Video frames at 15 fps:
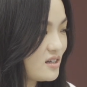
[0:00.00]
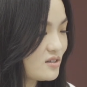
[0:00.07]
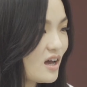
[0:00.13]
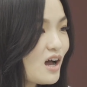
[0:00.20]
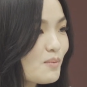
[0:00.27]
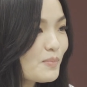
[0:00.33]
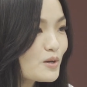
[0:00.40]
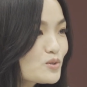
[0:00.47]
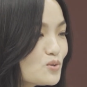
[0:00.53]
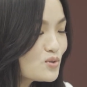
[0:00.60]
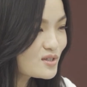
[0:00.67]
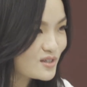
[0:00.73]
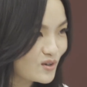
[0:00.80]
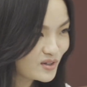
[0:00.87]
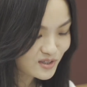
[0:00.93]
他说啊，抱出去
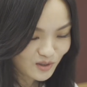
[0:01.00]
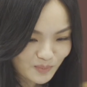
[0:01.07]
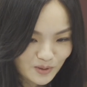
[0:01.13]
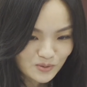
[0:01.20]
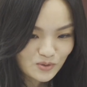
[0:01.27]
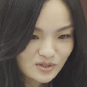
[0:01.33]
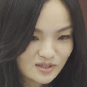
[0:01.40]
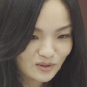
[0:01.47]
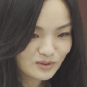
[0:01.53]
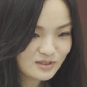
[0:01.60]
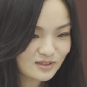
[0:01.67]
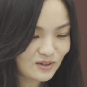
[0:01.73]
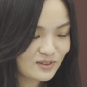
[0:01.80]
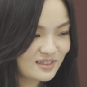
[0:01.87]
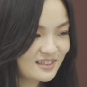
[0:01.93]
走一走，抱出去走一
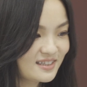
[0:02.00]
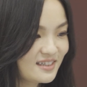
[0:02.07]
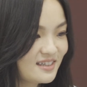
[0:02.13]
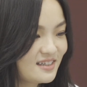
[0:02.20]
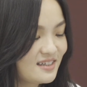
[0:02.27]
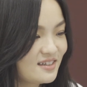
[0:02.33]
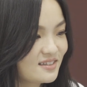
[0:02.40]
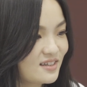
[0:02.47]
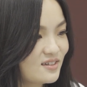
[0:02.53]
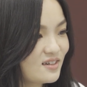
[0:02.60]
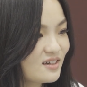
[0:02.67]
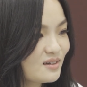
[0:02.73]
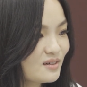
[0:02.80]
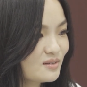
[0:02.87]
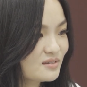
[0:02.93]
走，然
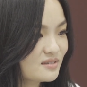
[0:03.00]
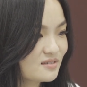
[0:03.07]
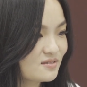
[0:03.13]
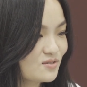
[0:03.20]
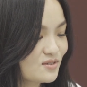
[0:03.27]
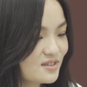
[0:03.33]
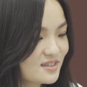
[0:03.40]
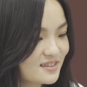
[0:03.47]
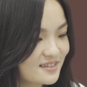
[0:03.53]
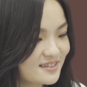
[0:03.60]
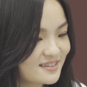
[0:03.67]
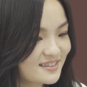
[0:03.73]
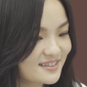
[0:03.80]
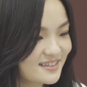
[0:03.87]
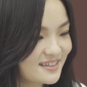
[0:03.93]
后就是，
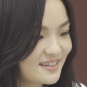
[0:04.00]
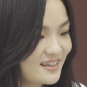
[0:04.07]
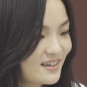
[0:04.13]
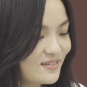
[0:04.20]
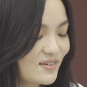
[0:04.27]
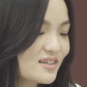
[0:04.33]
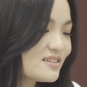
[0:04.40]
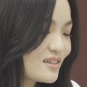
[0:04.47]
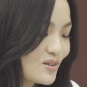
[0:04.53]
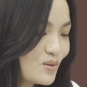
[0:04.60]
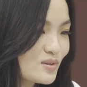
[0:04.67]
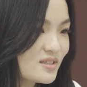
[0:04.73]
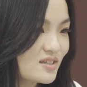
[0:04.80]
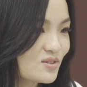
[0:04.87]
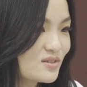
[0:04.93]
反正
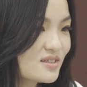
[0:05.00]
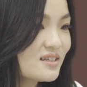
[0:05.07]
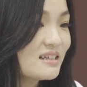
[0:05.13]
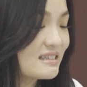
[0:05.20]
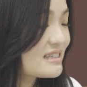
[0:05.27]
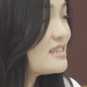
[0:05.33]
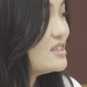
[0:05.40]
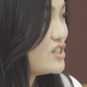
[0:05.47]
过程就是很刺